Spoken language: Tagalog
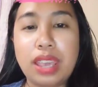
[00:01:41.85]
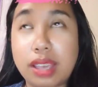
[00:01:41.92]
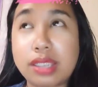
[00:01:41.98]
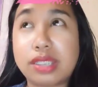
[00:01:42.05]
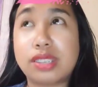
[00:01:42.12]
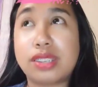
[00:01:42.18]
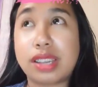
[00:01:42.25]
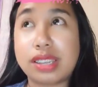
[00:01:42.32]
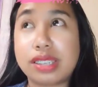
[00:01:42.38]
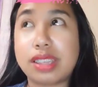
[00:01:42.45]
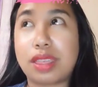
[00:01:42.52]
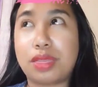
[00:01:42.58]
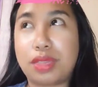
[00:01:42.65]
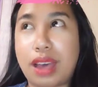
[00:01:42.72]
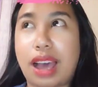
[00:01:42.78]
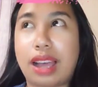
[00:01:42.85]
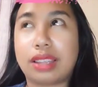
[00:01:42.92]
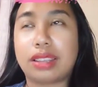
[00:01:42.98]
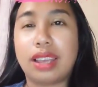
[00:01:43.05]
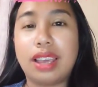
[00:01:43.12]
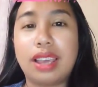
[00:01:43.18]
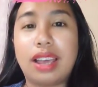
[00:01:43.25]
It's just
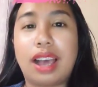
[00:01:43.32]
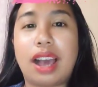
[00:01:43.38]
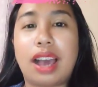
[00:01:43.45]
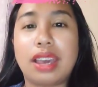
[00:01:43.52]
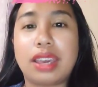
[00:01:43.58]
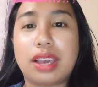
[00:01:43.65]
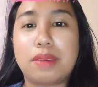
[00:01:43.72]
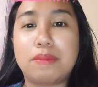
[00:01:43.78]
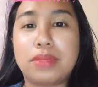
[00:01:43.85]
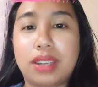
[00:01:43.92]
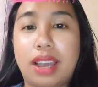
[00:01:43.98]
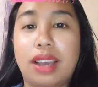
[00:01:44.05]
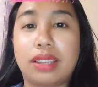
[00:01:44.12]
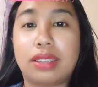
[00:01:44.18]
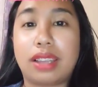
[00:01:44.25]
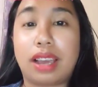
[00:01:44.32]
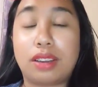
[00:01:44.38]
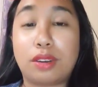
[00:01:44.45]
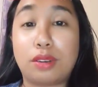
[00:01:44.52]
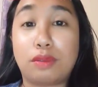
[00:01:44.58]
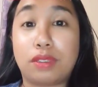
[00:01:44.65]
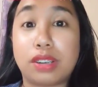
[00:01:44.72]
that I am not
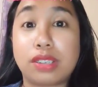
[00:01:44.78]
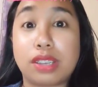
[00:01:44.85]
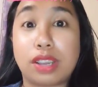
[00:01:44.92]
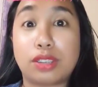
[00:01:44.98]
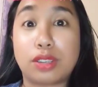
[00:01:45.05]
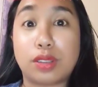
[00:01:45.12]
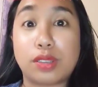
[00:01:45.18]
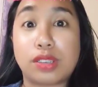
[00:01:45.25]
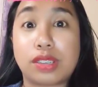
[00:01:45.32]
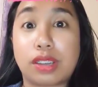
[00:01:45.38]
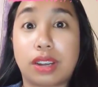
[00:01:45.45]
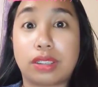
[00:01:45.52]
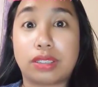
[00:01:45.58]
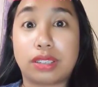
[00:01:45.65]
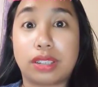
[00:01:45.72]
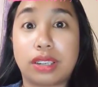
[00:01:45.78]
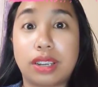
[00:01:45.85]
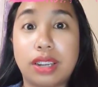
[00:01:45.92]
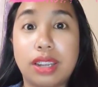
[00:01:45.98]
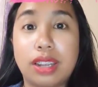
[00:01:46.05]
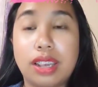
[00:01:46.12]
a conversation starter.